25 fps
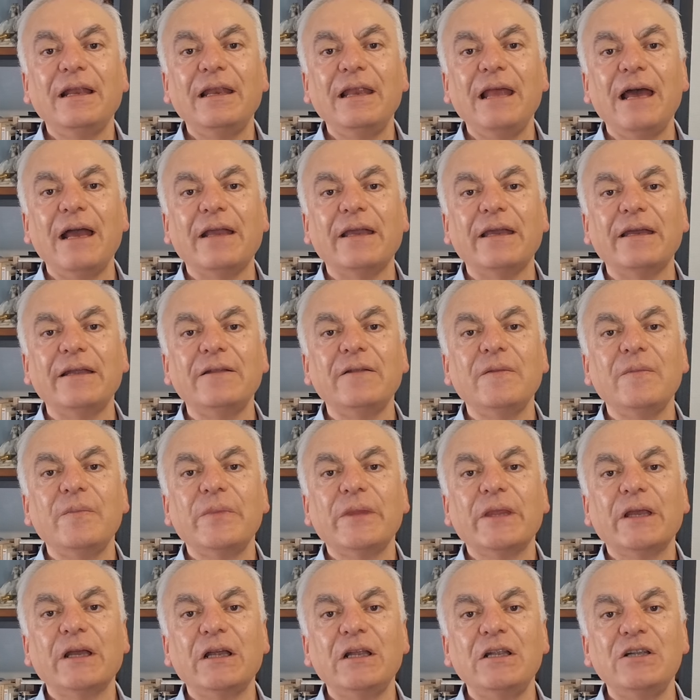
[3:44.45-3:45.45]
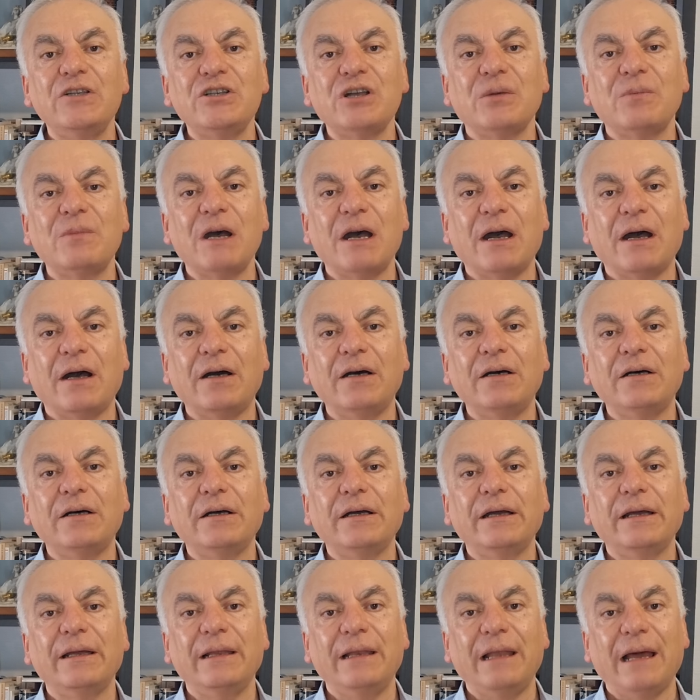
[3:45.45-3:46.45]
لكن الجماعة
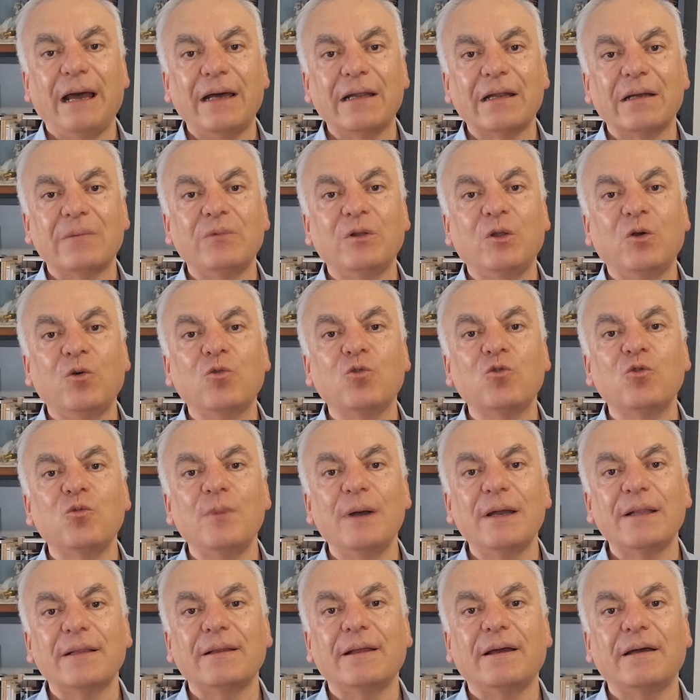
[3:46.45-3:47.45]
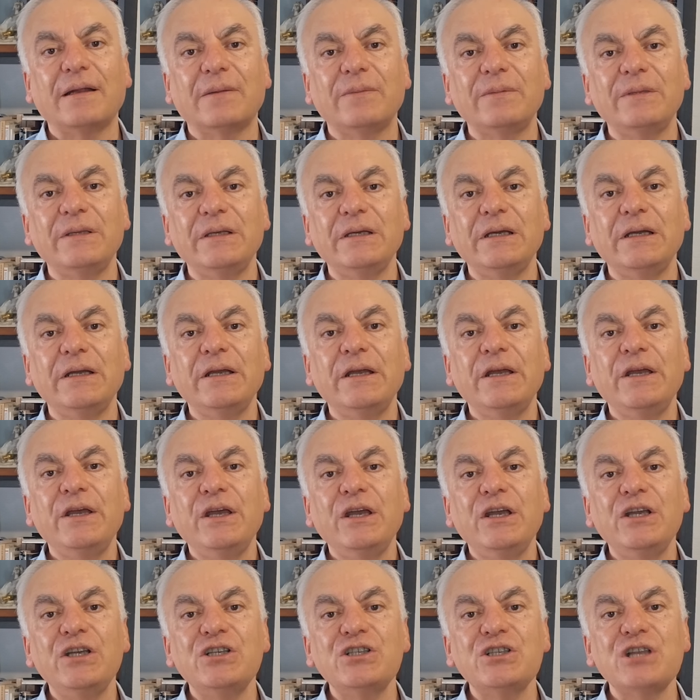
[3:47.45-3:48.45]
العرب الحكومات العربية
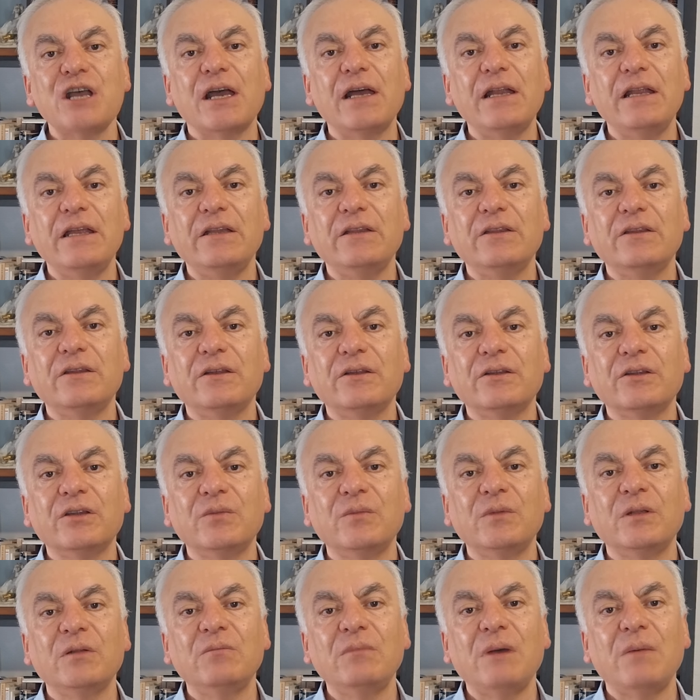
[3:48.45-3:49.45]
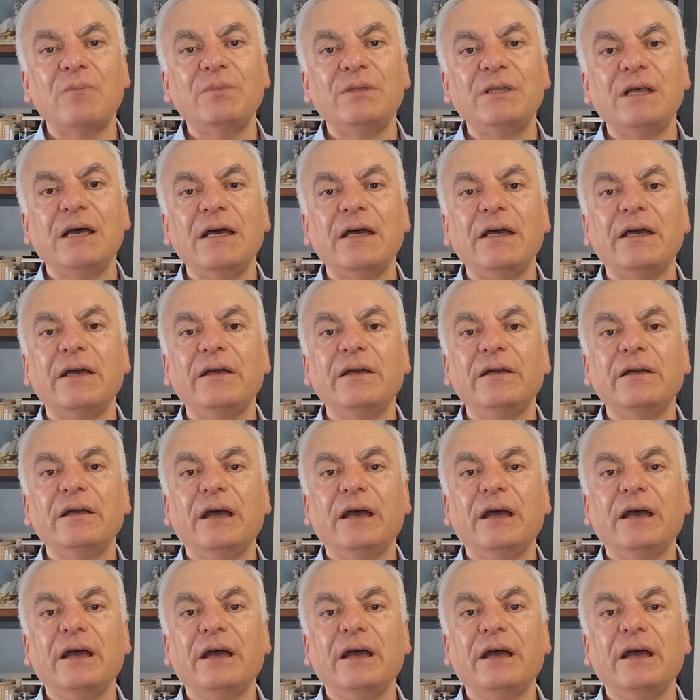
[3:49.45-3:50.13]
اشتغلت ضمن مبدأ